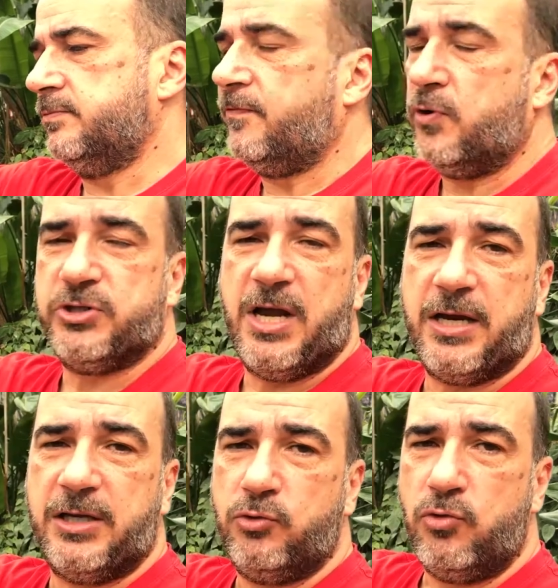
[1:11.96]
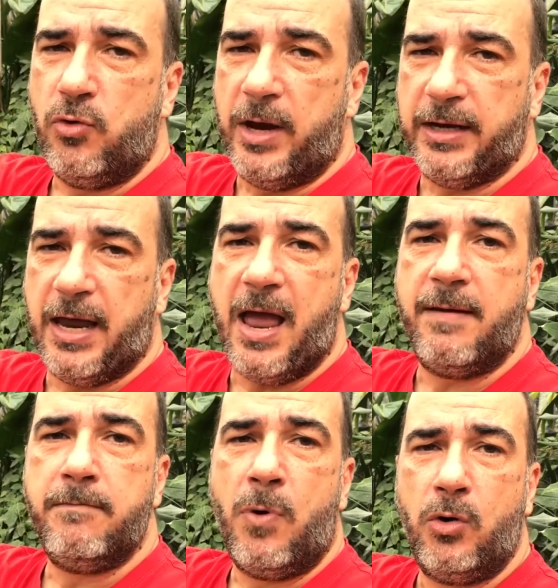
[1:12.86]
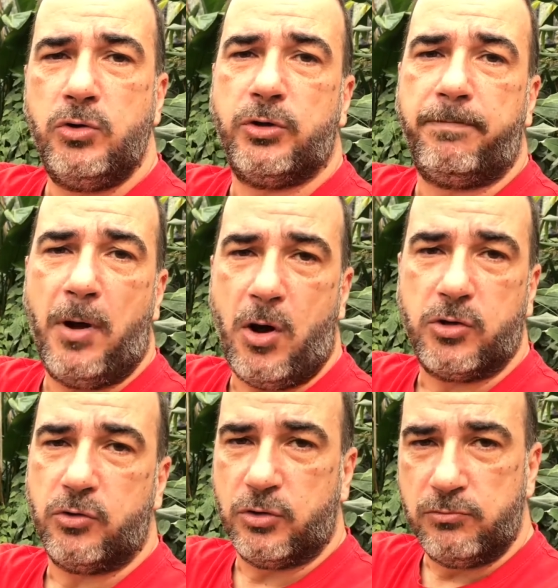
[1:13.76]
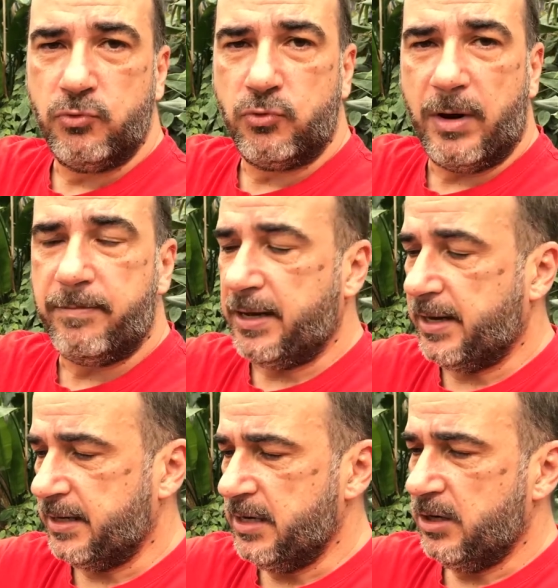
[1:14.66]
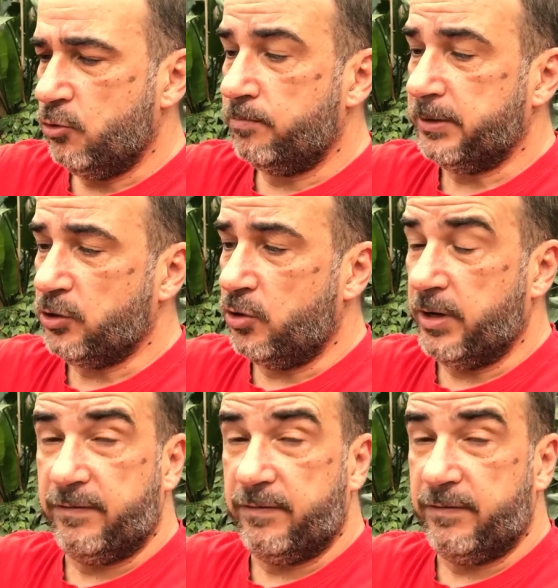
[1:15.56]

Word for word: forse anche due, che è molto poco comunque per un pitone.